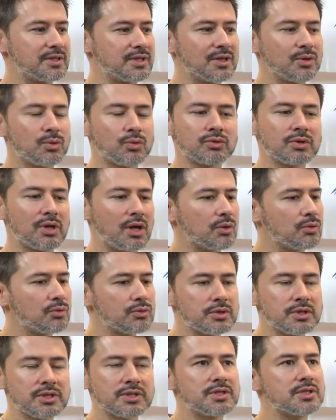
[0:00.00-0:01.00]
Dès qu'on te
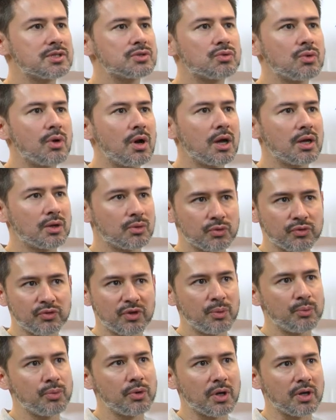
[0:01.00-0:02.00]
raconte des histoires et qu'on te
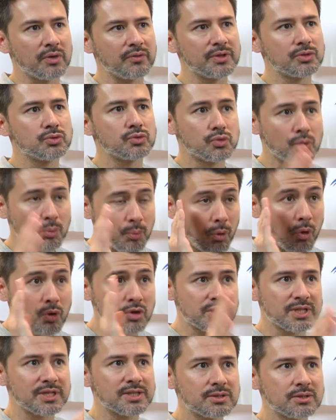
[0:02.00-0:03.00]
fait un peu rêver, tu te
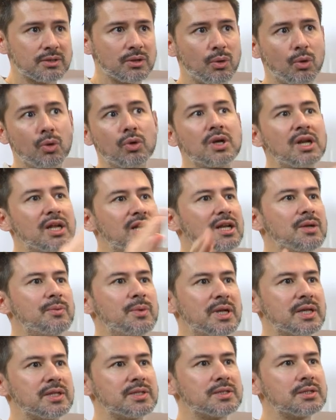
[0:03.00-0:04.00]
projettes au-delà de la
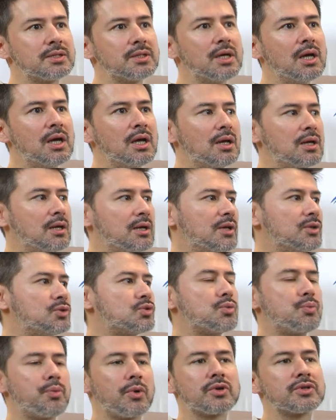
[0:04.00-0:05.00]
maladie et
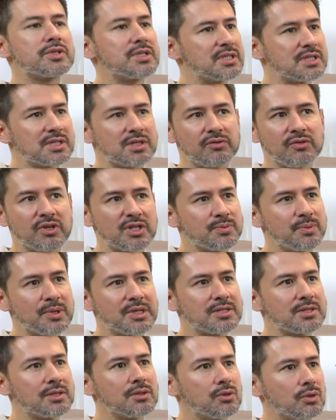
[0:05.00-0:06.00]
tu penses à ce qui va se
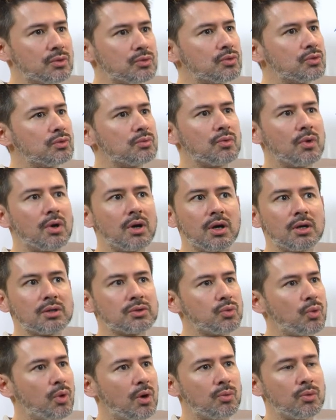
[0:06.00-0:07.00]
passer dans deux mois,
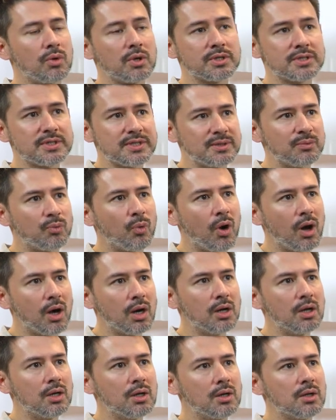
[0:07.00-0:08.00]
trois mois, six mois.
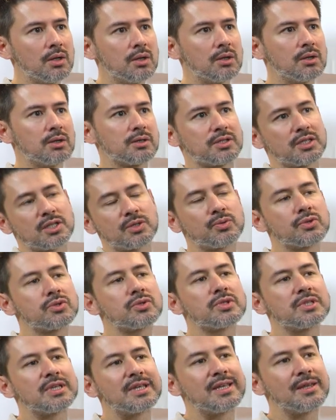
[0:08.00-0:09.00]
Et ça, je pense
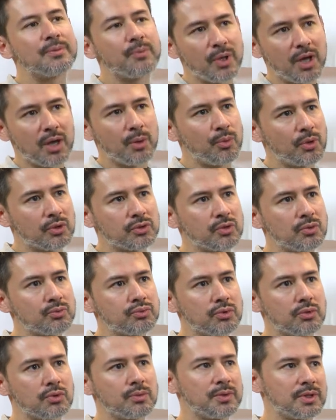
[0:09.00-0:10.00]
que c'est hyper important
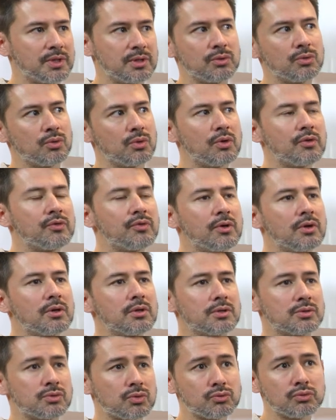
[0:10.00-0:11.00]
pour le bien-être de l'enfant
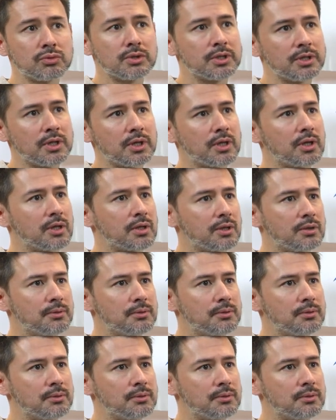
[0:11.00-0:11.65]
et surtout les à euh,